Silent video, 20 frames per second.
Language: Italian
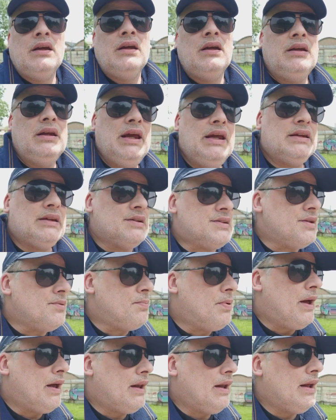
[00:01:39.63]
niente si
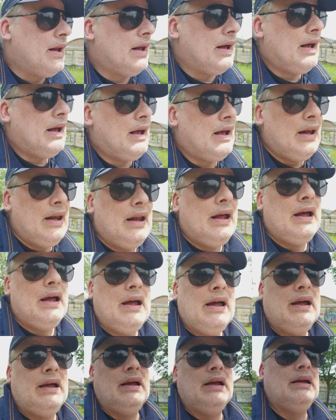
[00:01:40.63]
parlerà
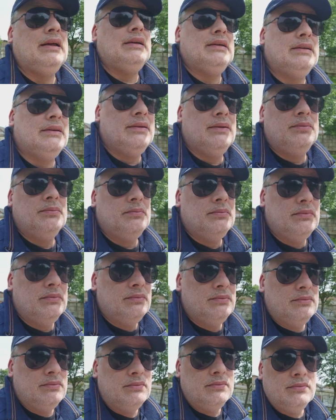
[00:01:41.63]
là,
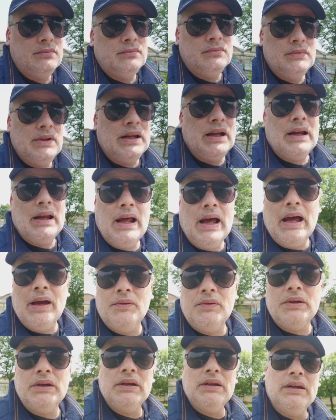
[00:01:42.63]
mm, nella
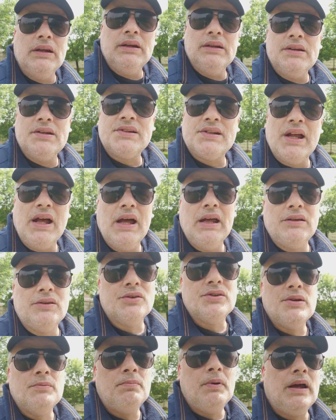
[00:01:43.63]
live di, di
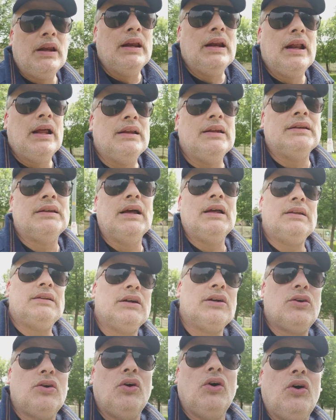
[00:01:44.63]
Sandro si parlerà di
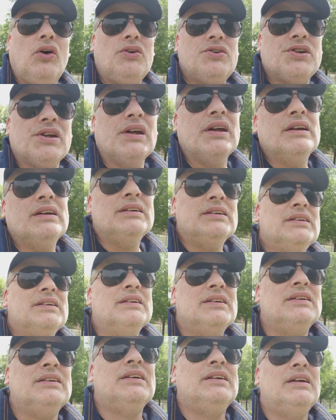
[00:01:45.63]
tante cose
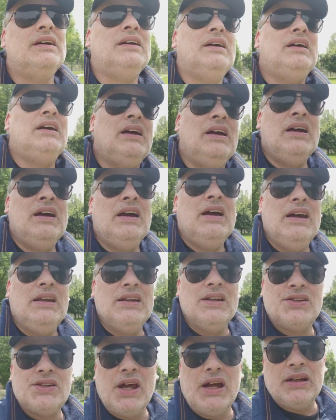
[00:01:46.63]
e
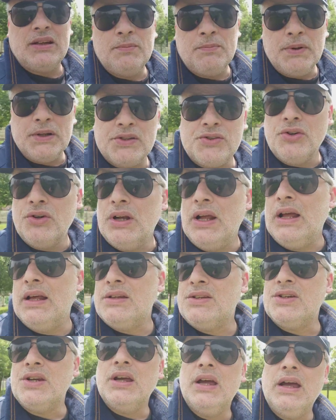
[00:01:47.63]
di certi
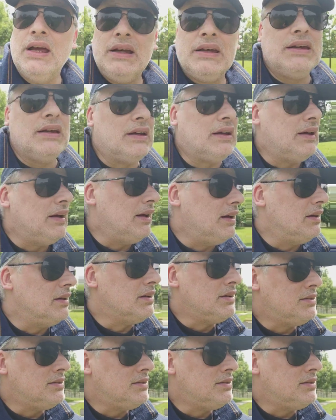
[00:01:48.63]
personaggi anche che